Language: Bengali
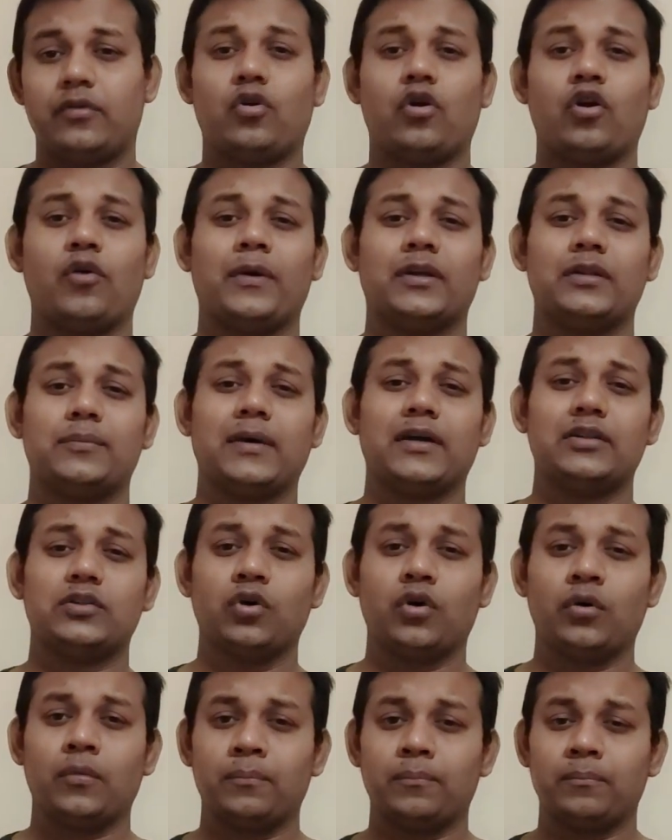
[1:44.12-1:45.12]
সংবাদ
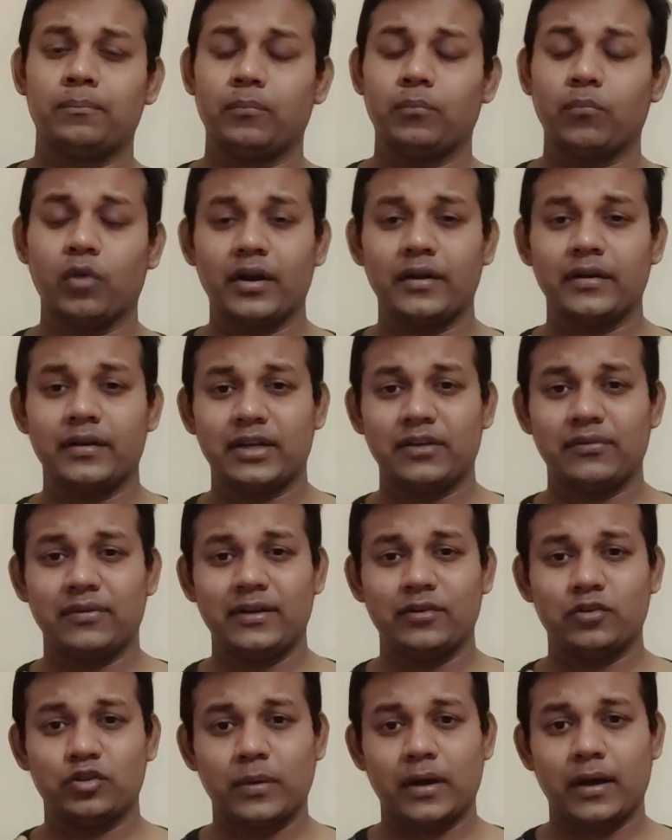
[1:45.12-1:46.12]
মাধ্যম বলেন টিভি
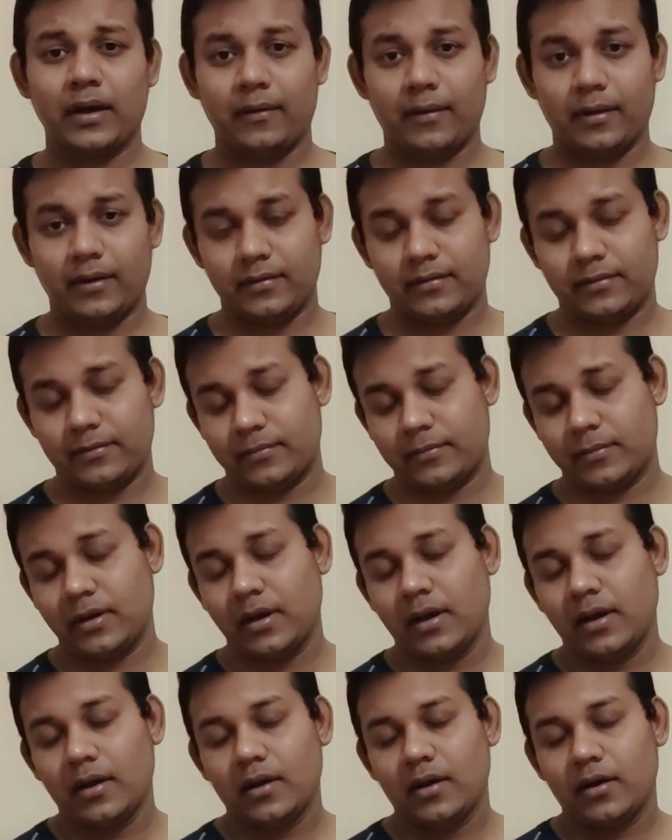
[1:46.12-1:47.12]
নিউজ বা
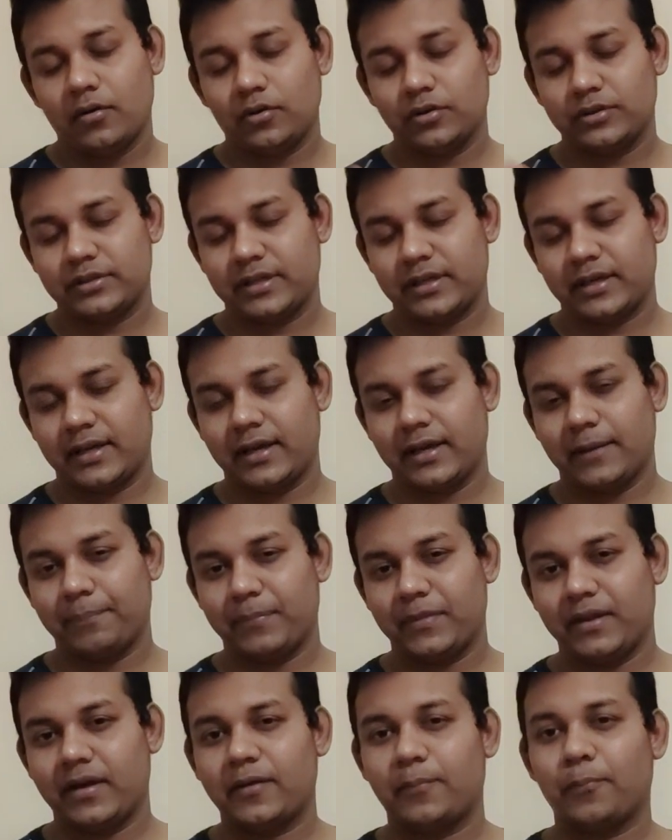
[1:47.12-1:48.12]
হচ্ছে গিয়ে
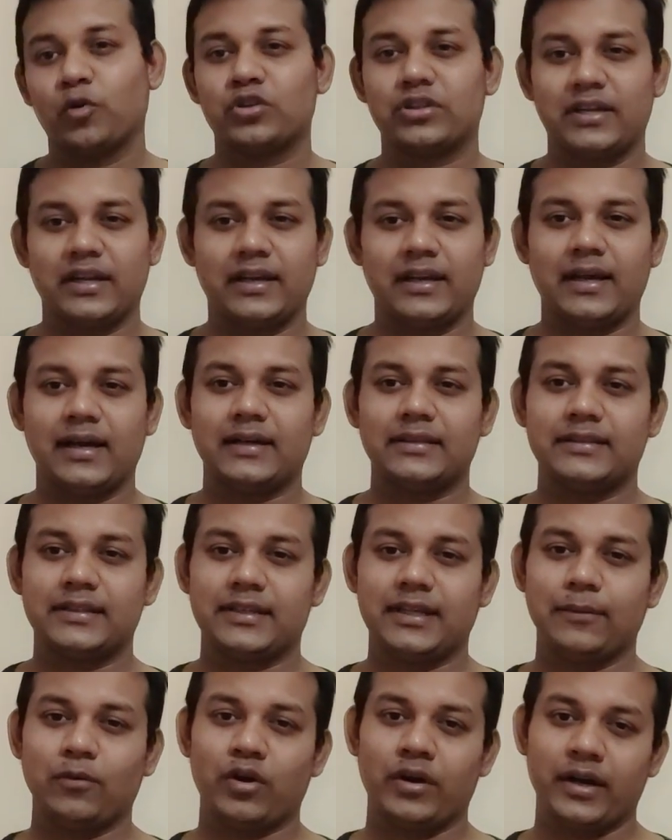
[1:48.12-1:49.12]
আপনার পত্রিকা
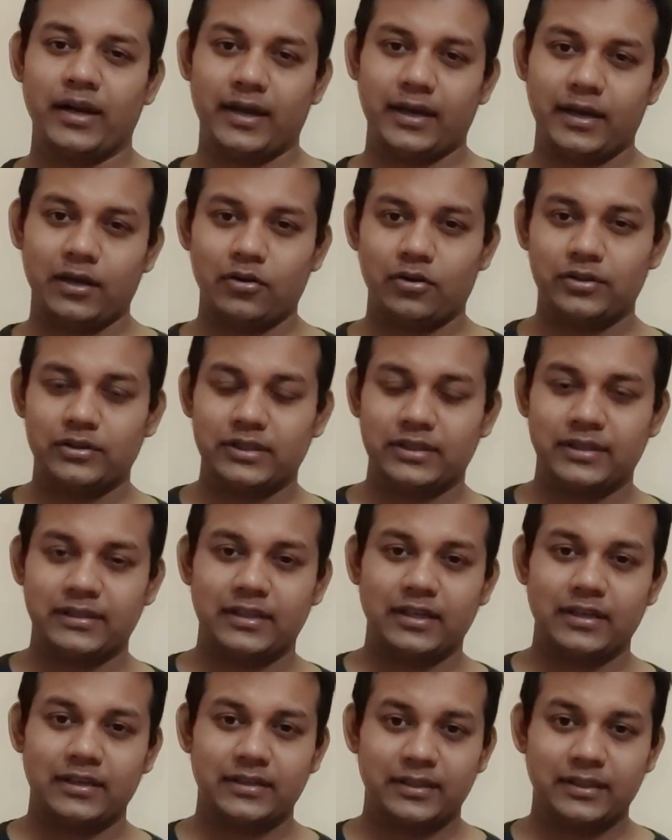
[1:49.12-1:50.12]
যেটি বলেন না কেন
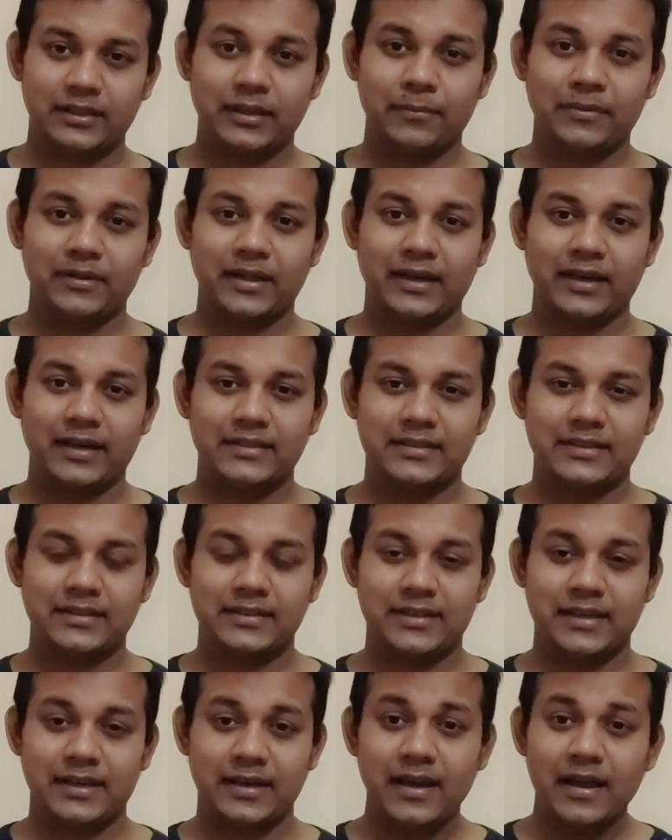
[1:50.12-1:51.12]
যেটিতে সেটিতে আমি দেখেছি
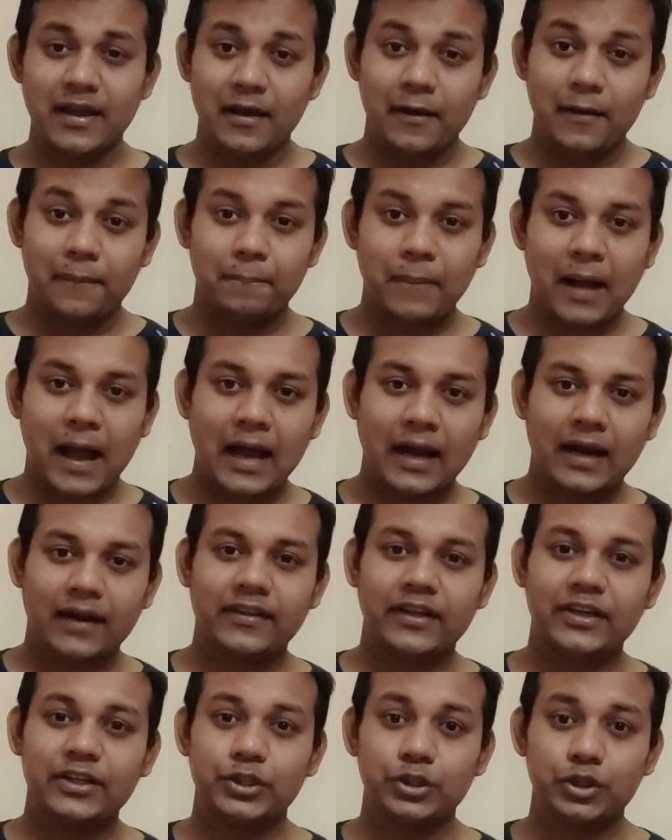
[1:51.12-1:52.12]
যে
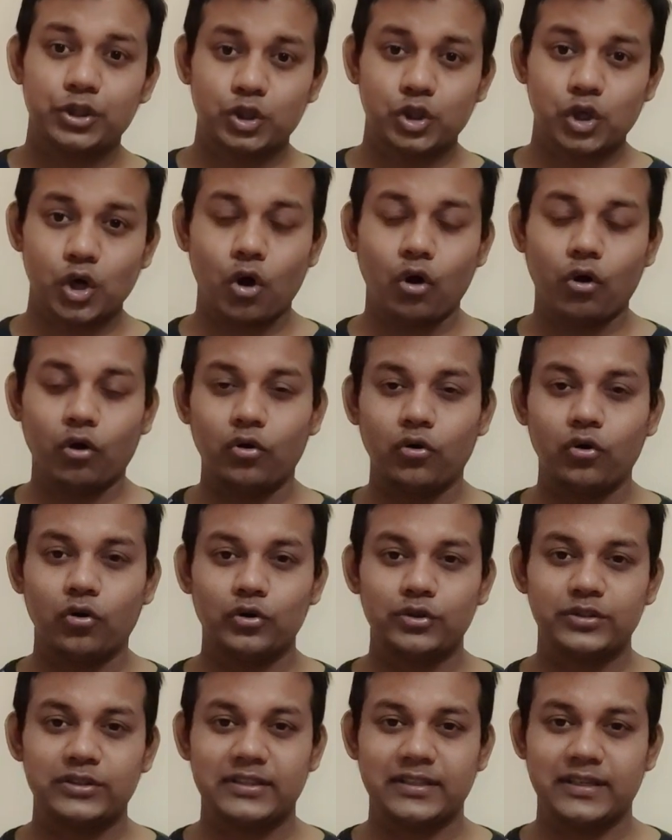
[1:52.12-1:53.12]
বাংলাদেশ সহ
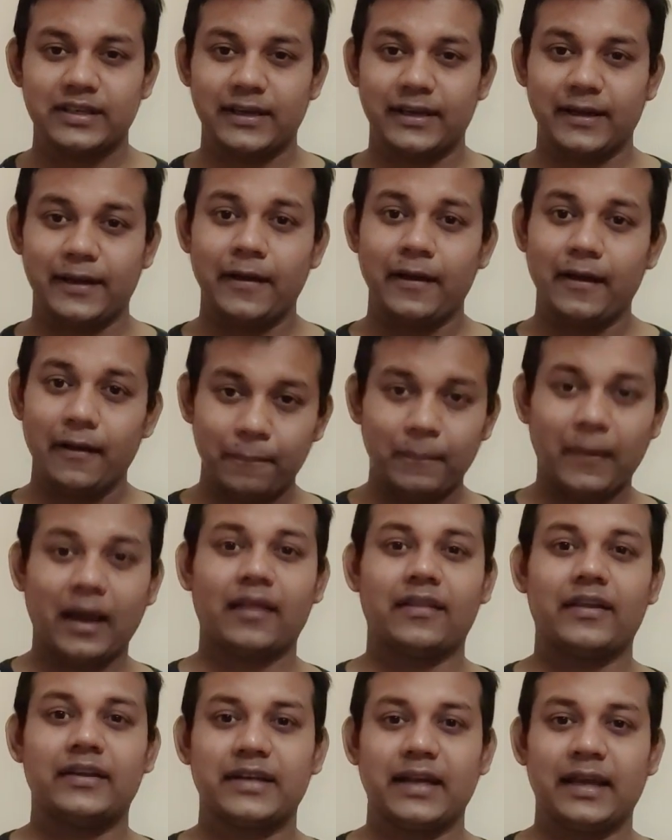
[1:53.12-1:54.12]
হচ্ছে
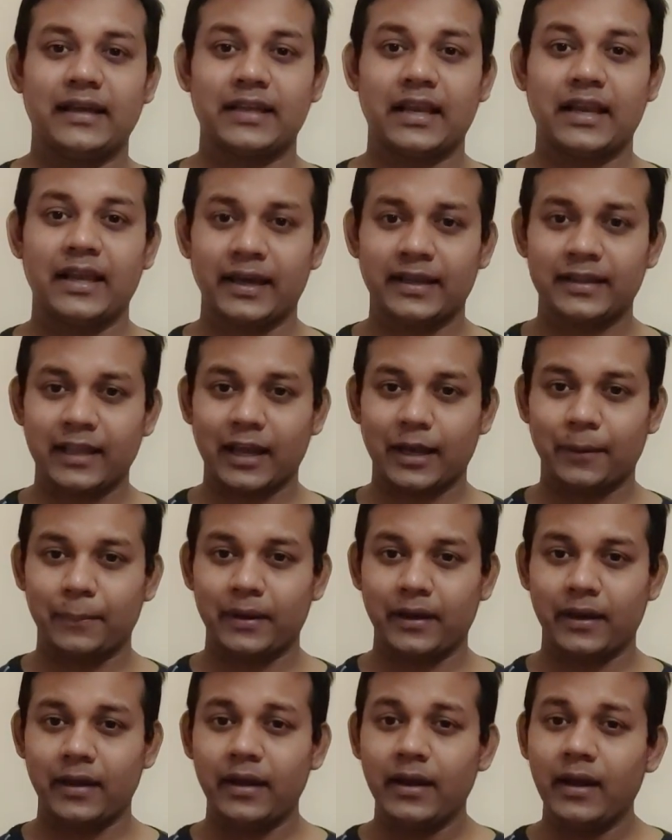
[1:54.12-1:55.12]
বাংলাদেশ এই তালিকায়
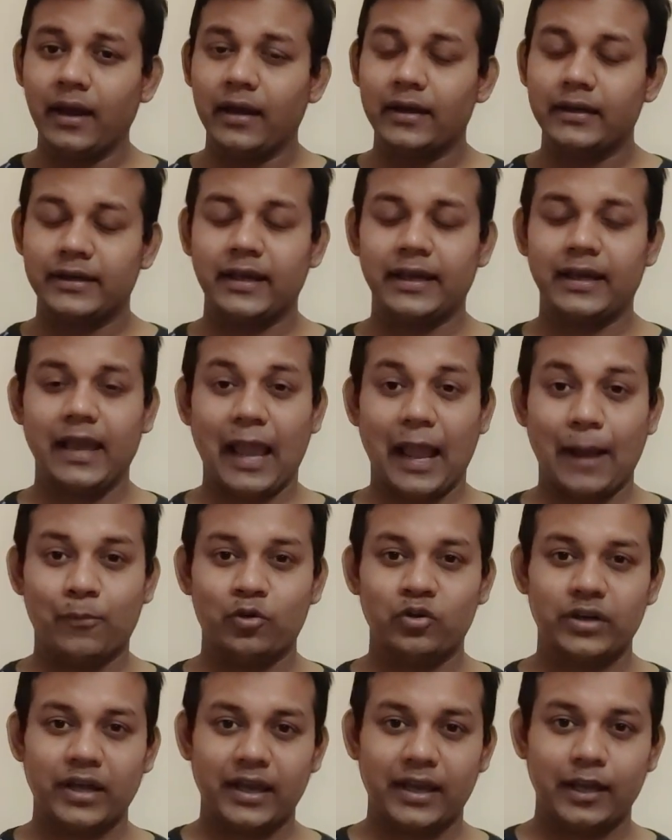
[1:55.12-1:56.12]
থাকবে ঠিক
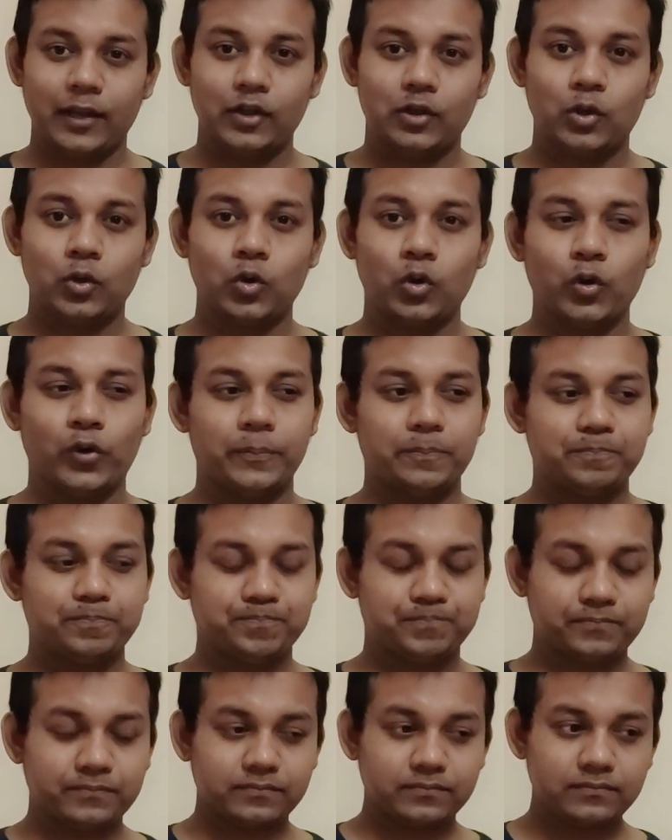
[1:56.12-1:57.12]
এমনটা কিন্তু
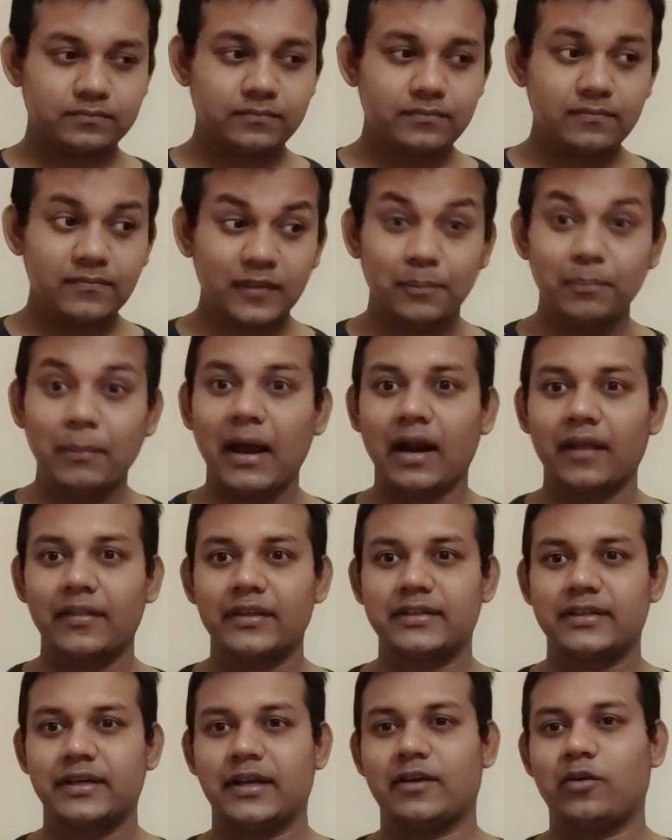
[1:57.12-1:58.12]

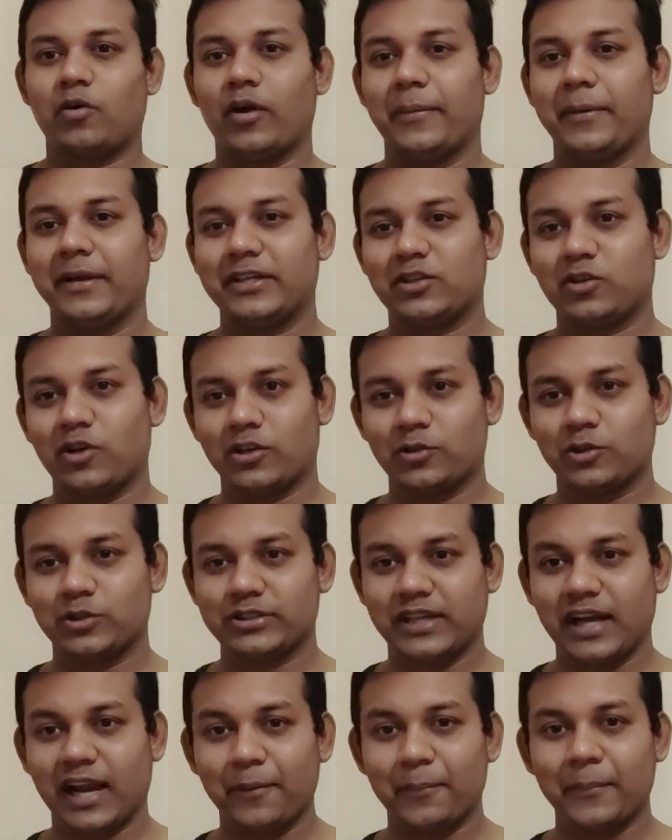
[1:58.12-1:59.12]
বাংলাদেশের কয় বেশ কয়েকজন
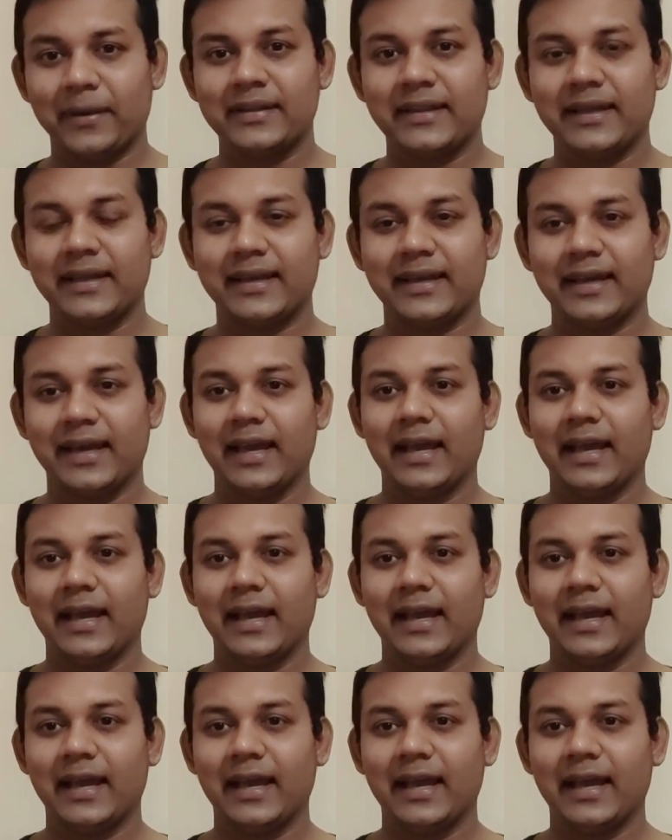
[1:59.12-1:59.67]
সাংবাদিক